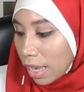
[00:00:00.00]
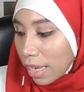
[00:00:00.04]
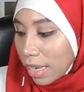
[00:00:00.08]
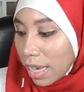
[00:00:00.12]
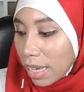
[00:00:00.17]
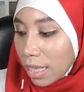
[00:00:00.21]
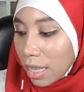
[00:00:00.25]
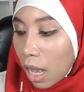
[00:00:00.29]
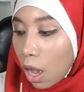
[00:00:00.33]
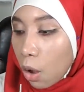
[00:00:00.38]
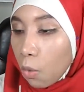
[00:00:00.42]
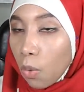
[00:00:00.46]

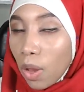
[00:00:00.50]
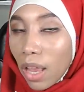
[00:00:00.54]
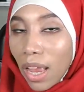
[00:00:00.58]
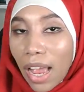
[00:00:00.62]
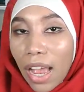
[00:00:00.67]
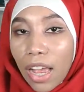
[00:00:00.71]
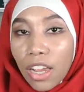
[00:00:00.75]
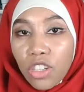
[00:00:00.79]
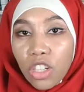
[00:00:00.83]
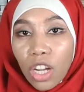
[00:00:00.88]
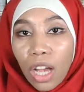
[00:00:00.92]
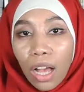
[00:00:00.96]
كاين اول
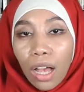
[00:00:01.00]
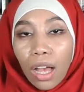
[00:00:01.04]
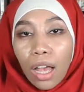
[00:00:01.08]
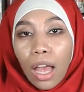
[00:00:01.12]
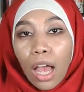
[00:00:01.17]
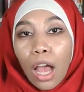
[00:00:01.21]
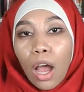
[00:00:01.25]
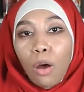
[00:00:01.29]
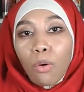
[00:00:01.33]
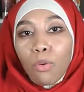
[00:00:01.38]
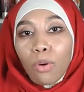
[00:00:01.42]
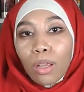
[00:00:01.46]
حاجه
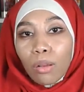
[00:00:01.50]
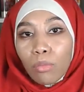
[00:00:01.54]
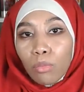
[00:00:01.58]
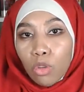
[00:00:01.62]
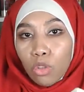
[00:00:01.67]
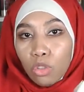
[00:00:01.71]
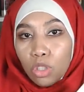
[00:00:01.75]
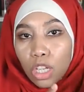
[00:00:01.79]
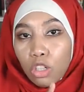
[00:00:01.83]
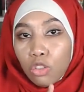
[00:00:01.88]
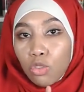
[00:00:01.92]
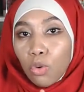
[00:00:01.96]
اول
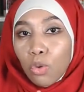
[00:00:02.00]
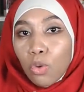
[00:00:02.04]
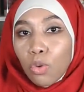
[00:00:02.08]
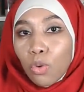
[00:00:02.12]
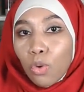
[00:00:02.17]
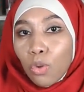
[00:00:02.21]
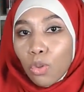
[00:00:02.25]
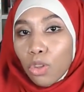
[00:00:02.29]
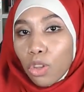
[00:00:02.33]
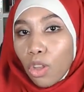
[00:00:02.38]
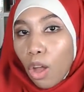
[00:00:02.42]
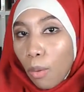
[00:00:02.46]
منتج
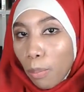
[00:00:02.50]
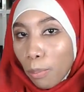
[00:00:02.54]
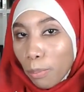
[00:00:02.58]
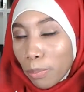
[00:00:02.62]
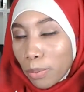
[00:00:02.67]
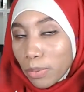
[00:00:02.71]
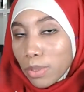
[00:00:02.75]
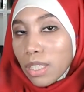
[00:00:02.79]
ولو طوب